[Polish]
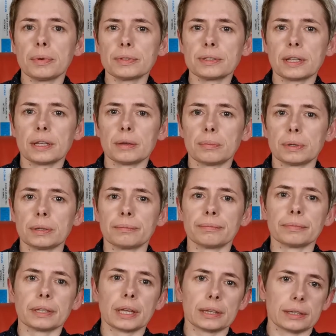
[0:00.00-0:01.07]
Poznajemy
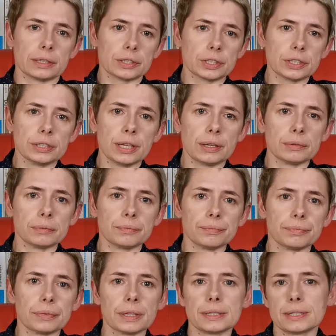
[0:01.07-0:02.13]
Katarzynę,
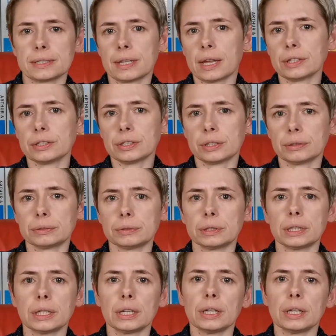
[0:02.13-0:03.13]
Stasię,